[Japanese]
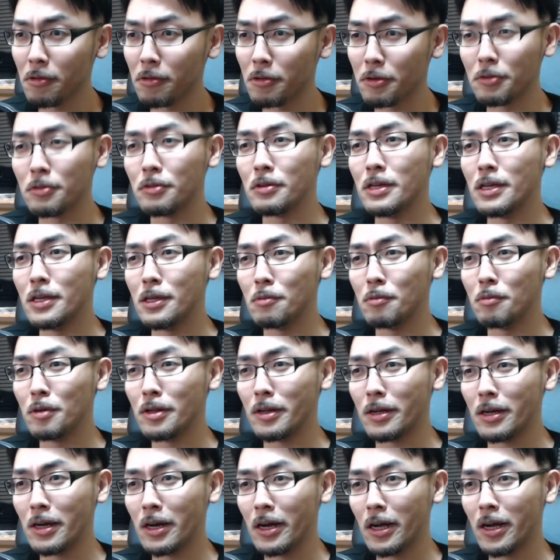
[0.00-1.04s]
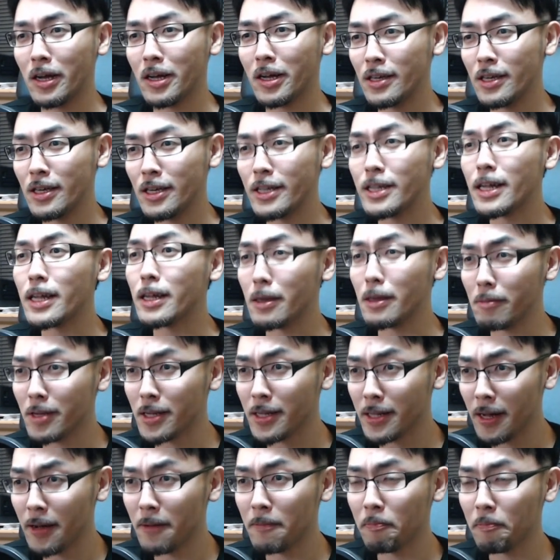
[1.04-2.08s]
いうふうに市村さんからいただきま
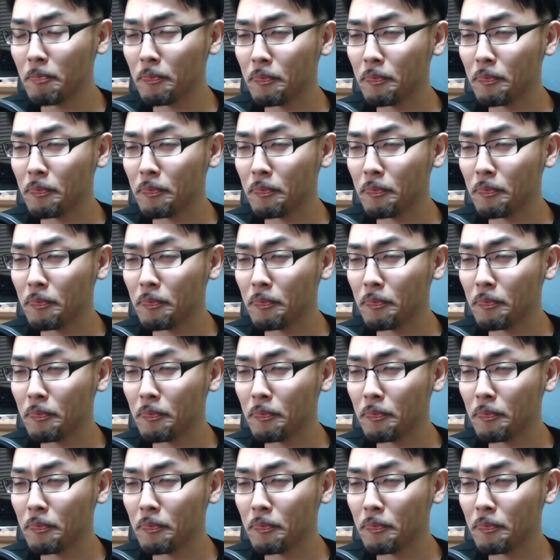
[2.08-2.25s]
した。